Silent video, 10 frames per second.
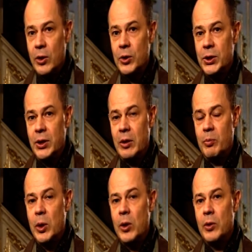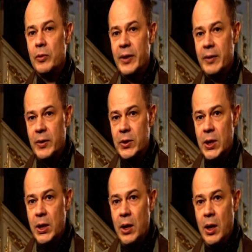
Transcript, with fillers: kościoła pokoju w Jaworze